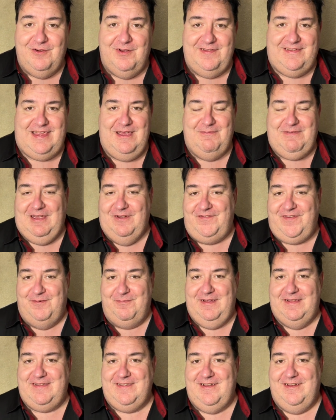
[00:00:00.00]
queste mie
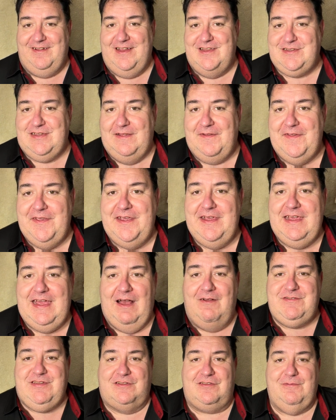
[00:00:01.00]
affermazioni, cioè a
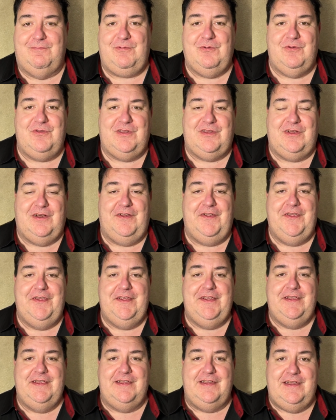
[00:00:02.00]
un certo punto
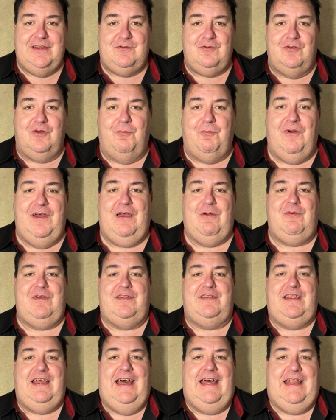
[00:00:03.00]
eh, tu non puoi
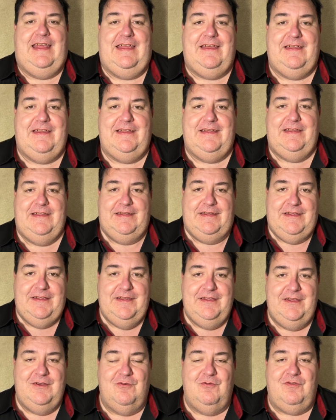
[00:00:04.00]
acquistare eh,
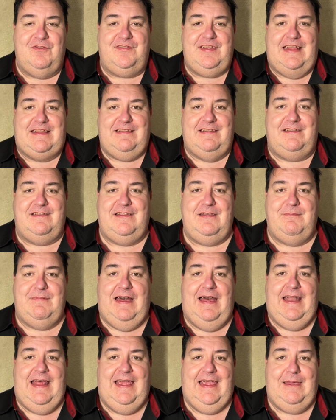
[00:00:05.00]
un set a
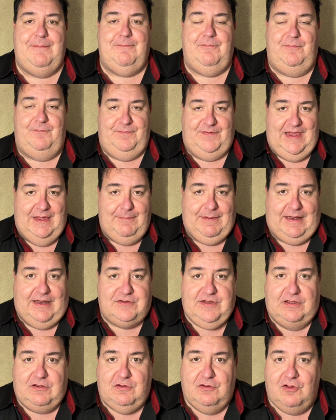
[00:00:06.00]
settimana anche, sia per
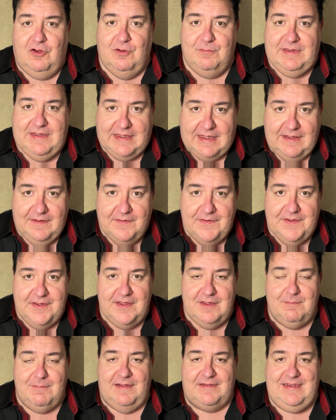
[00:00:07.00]
ragioni economiche,
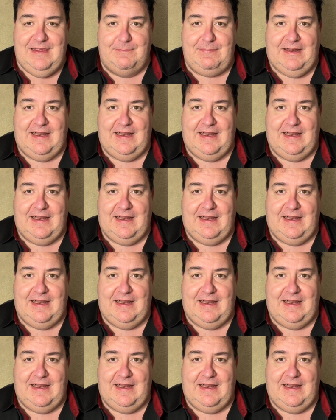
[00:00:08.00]
ma sia per